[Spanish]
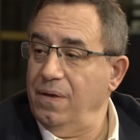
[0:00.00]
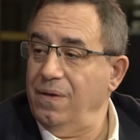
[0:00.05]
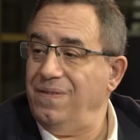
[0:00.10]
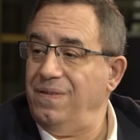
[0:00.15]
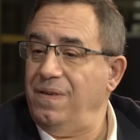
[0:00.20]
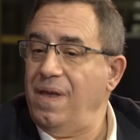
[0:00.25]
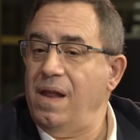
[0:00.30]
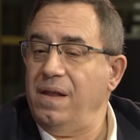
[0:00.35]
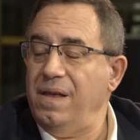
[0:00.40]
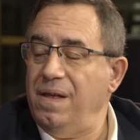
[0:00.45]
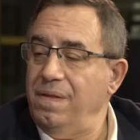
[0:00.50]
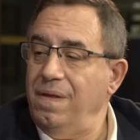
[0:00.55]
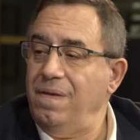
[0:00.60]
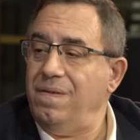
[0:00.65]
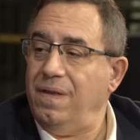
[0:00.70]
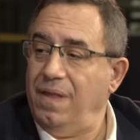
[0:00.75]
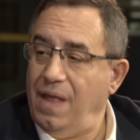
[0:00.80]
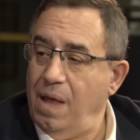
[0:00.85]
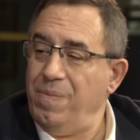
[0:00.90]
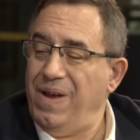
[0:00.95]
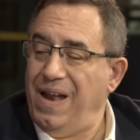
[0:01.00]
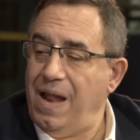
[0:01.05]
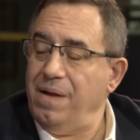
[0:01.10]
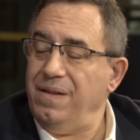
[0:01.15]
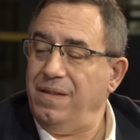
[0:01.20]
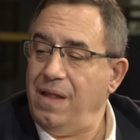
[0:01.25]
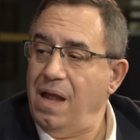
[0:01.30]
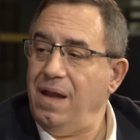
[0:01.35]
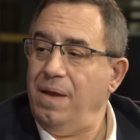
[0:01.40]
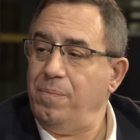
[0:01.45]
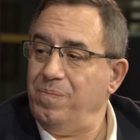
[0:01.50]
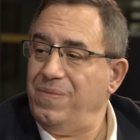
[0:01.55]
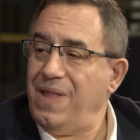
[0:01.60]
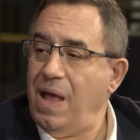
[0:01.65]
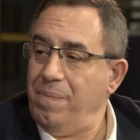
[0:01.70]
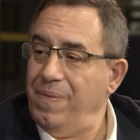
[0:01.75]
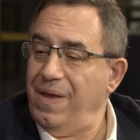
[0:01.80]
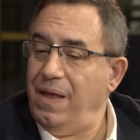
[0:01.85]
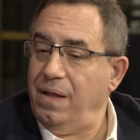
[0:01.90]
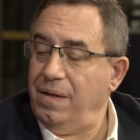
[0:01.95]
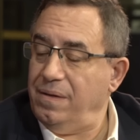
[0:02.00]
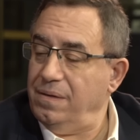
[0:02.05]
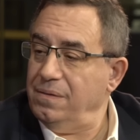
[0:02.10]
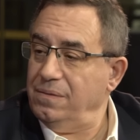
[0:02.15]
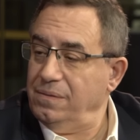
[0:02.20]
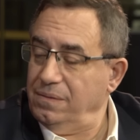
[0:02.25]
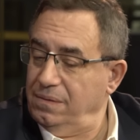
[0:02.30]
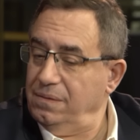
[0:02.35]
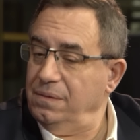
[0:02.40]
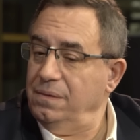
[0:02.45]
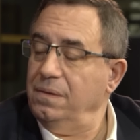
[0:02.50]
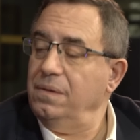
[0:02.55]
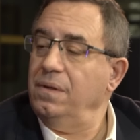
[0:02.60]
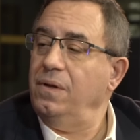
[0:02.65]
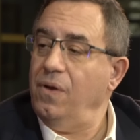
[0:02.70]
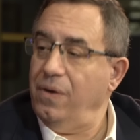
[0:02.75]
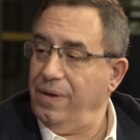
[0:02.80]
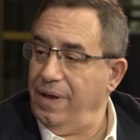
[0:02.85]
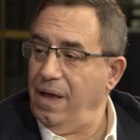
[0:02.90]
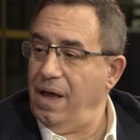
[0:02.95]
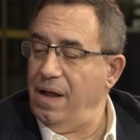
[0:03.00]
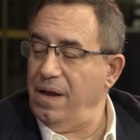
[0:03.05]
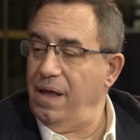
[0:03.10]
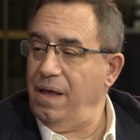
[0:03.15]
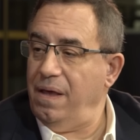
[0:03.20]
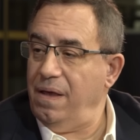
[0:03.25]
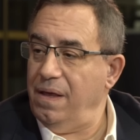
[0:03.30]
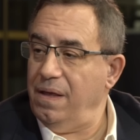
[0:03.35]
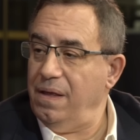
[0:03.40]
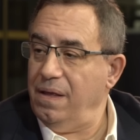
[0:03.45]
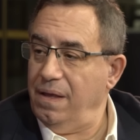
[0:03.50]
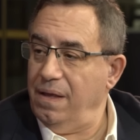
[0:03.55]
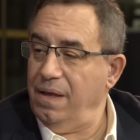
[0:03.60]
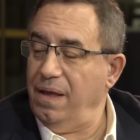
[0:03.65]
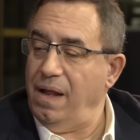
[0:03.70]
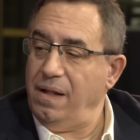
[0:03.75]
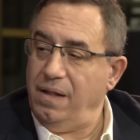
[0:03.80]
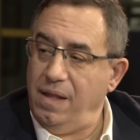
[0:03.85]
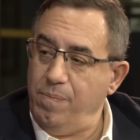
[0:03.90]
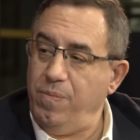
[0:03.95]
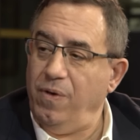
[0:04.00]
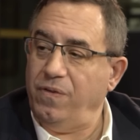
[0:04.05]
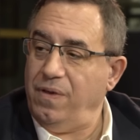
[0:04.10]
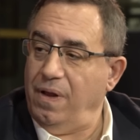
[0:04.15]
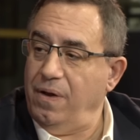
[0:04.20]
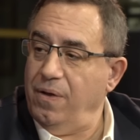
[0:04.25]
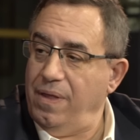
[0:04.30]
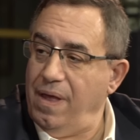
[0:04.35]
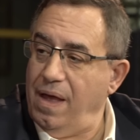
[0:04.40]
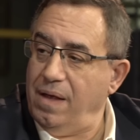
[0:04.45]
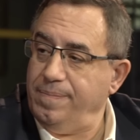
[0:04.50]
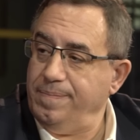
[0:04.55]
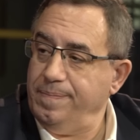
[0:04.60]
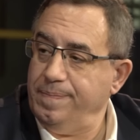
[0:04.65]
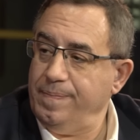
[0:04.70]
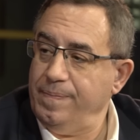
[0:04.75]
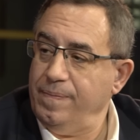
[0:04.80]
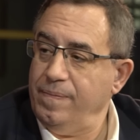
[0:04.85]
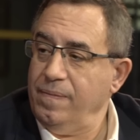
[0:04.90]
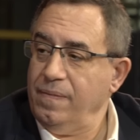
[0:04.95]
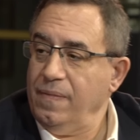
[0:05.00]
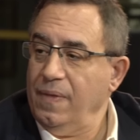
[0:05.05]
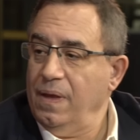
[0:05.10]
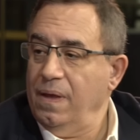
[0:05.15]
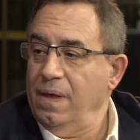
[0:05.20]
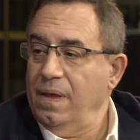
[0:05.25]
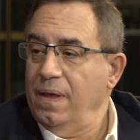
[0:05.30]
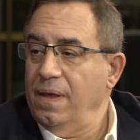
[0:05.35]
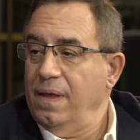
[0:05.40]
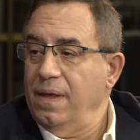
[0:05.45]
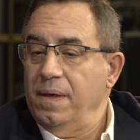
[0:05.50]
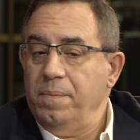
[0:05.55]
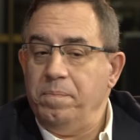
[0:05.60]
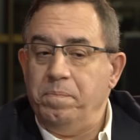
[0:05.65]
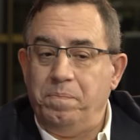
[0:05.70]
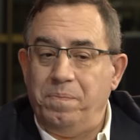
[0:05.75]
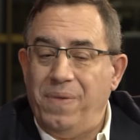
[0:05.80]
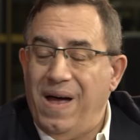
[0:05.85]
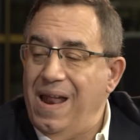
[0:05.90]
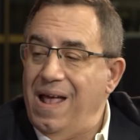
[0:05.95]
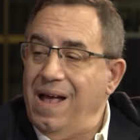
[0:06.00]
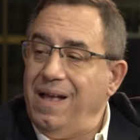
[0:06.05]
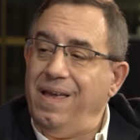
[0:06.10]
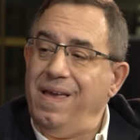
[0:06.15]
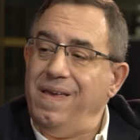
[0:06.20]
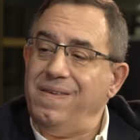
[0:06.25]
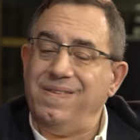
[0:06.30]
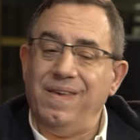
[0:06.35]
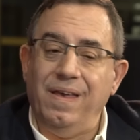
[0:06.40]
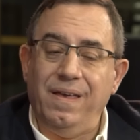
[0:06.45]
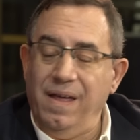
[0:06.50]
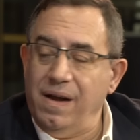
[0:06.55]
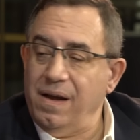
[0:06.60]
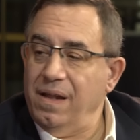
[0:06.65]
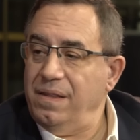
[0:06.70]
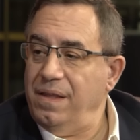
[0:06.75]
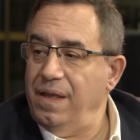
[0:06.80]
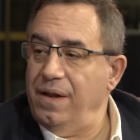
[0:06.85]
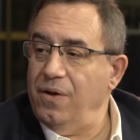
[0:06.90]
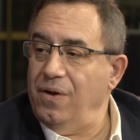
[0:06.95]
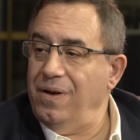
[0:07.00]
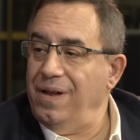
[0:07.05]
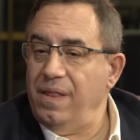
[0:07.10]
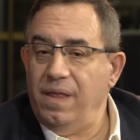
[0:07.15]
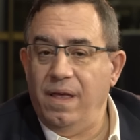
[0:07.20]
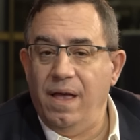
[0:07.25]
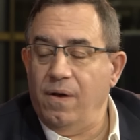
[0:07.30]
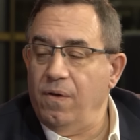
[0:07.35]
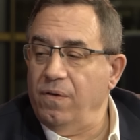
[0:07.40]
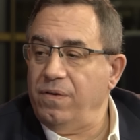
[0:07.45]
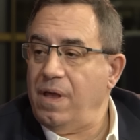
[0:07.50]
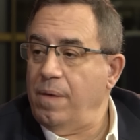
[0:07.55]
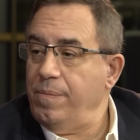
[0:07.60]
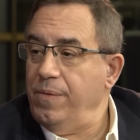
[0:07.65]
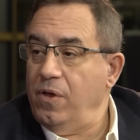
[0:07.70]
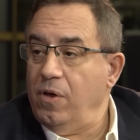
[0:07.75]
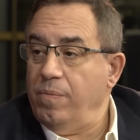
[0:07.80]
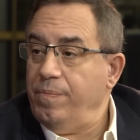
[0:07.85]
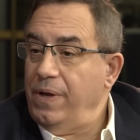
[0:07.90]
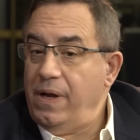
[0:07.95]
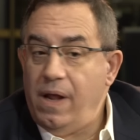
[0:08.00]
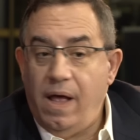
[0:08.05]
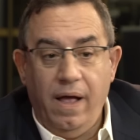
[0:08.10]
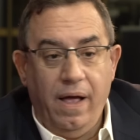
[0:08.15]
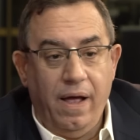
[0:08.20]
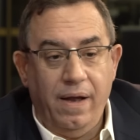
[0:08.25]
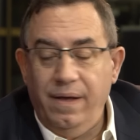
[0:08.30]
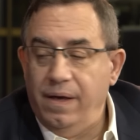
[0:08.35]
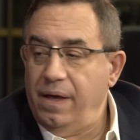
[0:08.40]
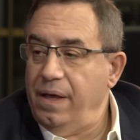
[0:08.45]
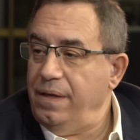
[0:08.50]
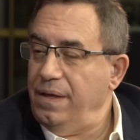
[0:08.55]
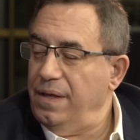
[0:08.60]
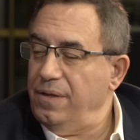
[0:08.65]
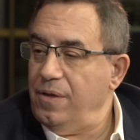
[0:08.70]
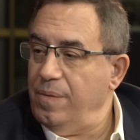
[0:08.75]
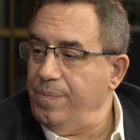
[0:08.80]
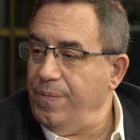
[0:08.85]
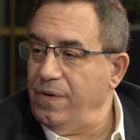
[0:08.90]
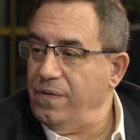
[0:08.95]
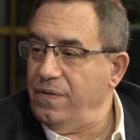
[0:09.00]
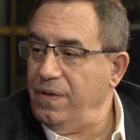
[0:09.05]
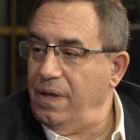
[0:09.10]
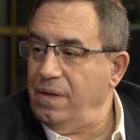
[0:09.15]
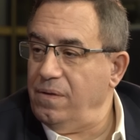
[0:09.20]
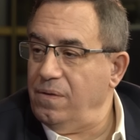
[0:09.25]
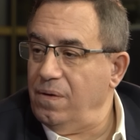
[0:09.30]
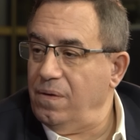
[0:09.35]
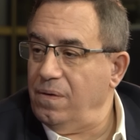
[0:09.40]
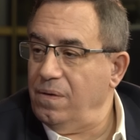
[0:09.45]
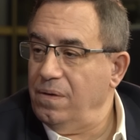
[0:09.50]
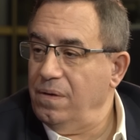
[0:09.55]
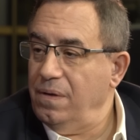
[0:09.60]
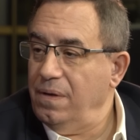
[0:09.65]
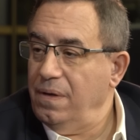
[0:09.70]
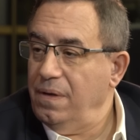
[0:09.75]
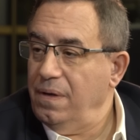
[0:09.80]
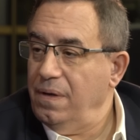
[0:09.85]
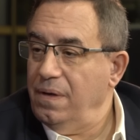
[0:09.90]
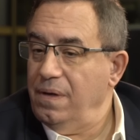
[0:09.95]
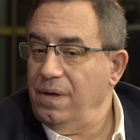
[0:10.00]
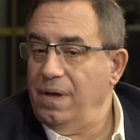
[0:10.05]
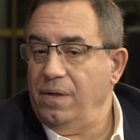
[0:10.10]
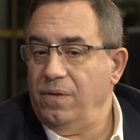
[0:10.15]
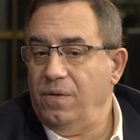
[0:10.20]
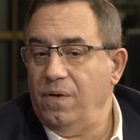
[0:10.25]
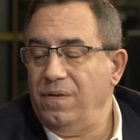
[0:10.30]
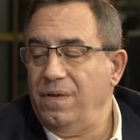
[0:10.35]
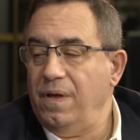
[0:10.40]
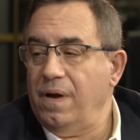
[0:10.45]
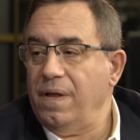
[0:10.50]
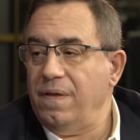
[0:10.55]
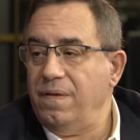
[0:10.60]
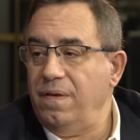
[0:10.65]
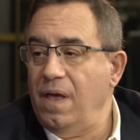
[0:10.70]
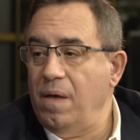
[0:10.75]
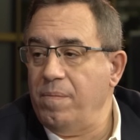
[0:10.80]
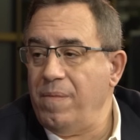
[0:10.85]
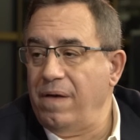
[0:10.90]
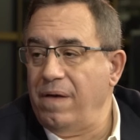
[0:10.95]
si alguien dice dame, dame, lo que gané, el tipo se lo da. Para que ese que retiró le diga a los amigos, mirá, gané 500%. Entonces reciba